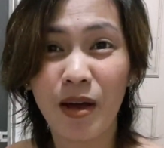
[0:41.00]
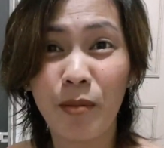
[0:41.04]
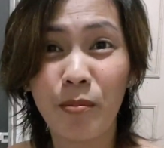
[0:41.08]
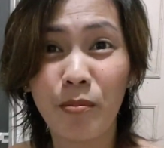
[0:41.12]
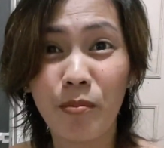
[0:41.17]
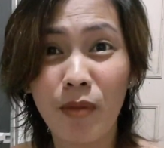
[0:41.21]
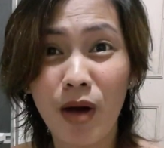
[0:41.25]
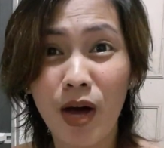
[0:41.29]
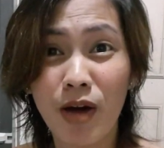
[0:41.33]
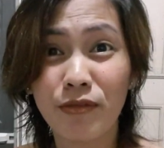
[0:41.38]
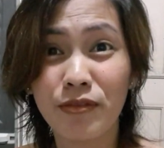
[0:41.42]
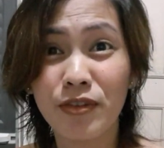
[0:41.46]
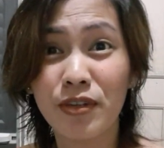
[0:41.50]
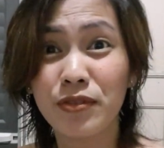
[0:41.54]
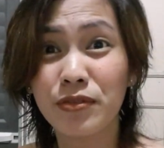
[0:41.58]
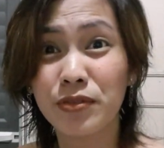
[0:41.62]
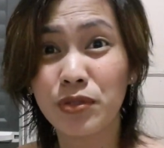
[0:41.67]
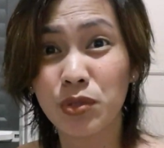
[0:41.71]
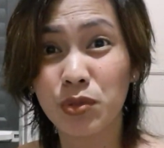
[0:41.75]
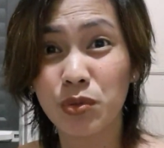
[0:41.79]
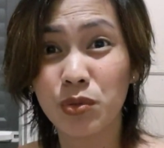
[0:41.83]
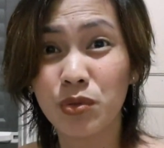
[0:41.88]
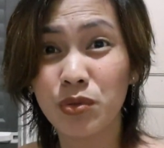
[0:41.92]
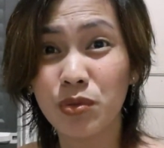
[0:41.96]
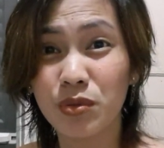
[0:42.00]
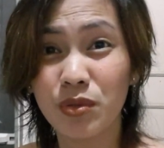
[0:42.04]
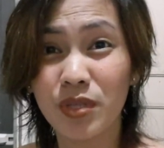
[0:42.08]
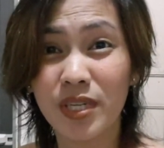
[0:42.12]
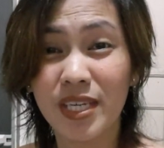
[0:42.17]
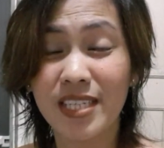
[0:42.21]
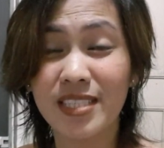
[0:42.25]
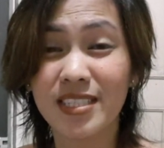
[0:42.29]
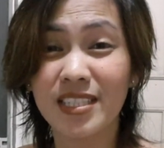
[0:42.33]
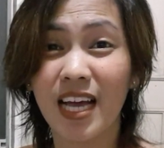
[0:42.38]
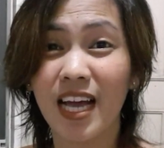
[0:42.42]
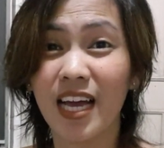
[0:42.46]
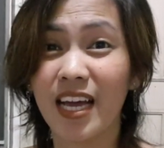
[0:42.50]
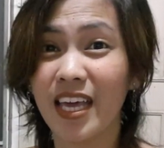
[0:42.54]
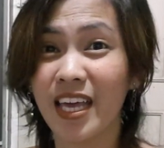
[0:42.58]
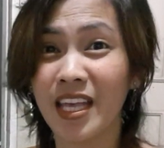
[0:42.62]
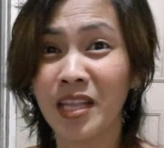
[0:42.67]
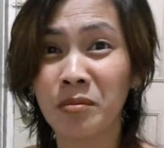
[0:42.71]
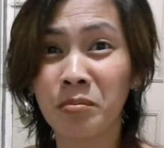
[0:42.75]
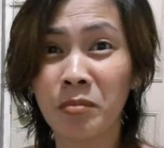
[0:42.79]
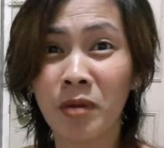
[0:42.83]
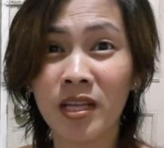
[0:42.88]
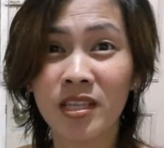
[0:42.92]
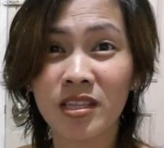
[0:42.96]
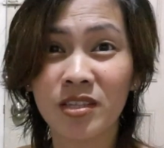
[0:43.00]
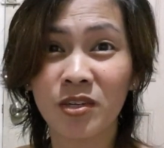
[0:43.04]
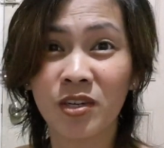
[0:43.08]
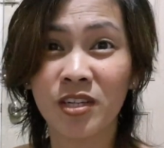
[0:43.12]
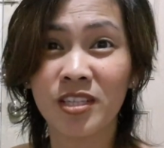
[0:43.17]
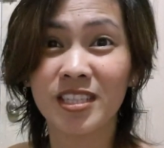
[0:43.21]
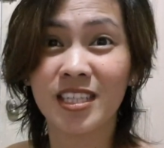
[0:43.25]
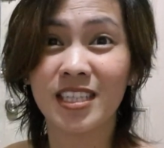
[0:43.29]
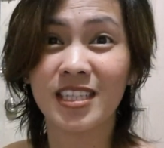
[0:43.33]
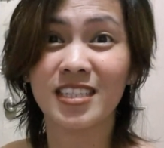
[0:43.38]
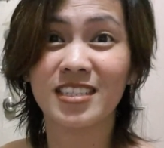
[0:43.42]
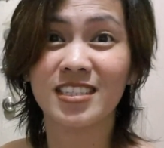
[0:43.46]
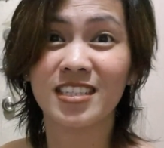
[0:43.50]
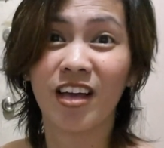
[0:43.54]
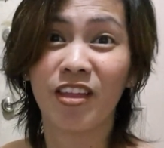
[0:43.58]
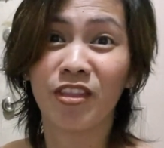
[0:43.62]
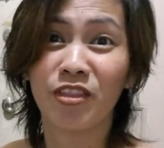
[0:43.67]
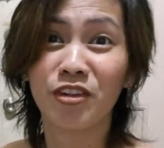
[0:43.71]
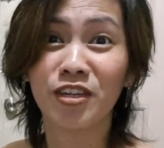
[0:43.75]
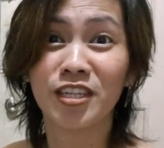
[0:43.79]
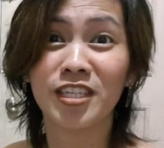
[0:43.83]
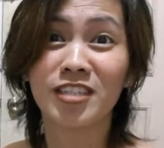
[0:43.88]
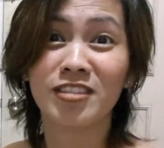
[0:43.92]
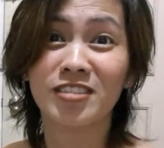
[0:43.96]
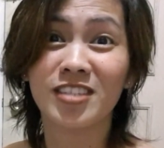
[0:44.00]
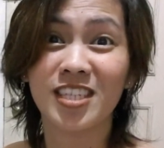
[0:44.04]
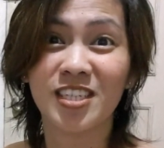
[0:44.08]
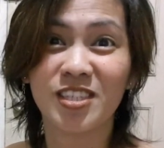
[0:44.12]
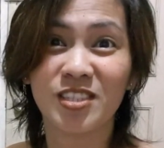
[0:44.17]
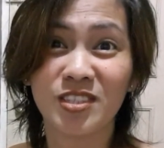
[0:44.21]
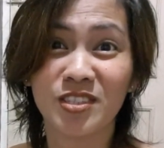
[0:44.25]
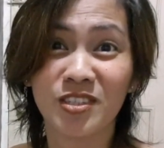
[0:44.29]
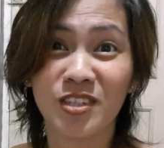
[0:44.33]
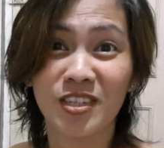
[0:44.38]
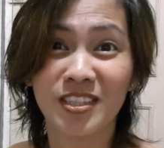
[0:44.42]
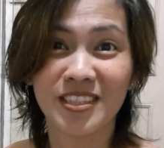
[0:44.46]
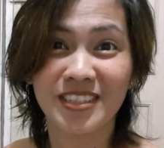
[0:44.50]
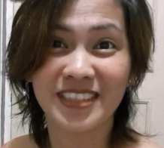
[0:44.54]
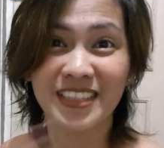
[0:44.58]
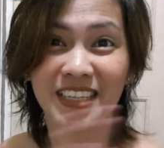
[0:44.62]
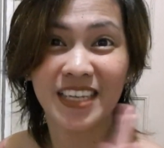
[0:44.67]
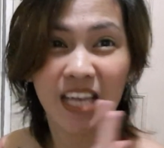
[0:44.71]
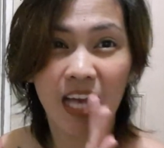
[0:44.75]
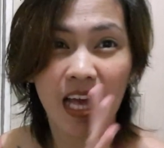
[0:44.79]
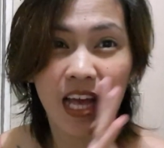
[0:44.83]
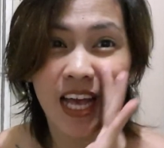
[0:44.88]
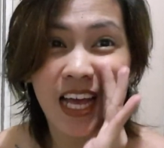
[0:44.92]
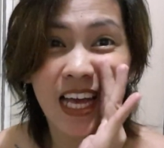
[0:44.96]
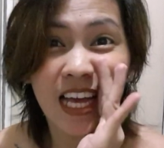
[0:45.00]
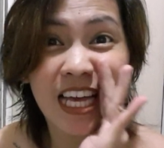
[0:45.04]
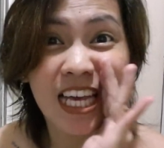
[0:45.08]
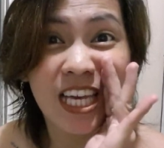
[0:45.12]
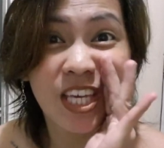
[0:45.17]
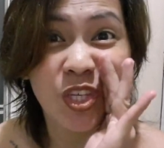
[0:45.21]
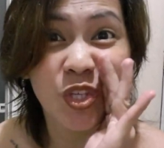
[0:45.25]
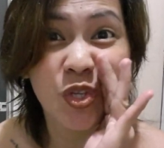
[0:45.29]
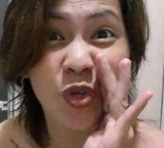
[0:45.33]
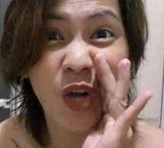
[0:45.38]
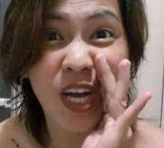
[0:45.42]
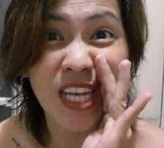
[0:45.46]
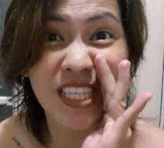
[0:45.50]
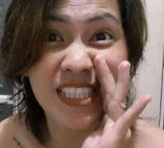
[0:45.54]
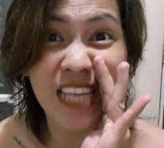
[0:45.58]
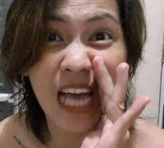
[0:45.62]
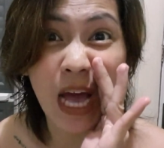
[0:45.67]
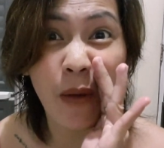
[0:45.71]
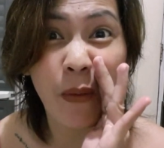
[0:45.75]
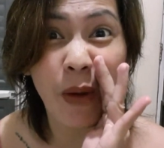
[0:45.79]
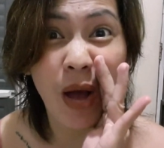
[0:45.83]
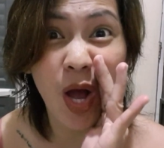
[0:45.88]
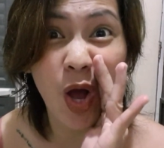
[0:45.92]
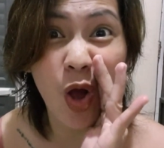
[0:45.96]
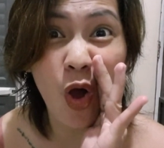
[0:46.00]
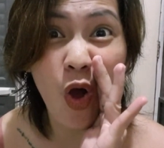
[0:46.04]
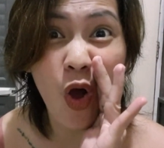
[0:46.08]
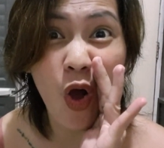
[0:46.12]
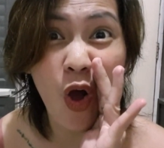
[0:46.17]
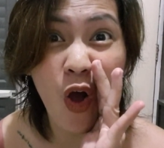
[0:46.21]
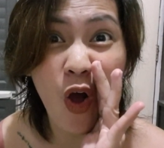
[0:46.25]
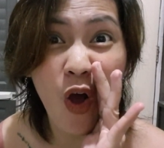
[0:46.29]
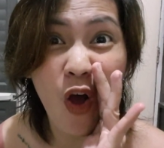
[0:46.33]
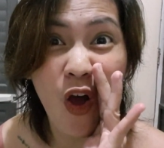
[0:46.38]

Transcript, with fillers: mom of two, isang 8-month-old at isang 33 years old. Yung asawa ko.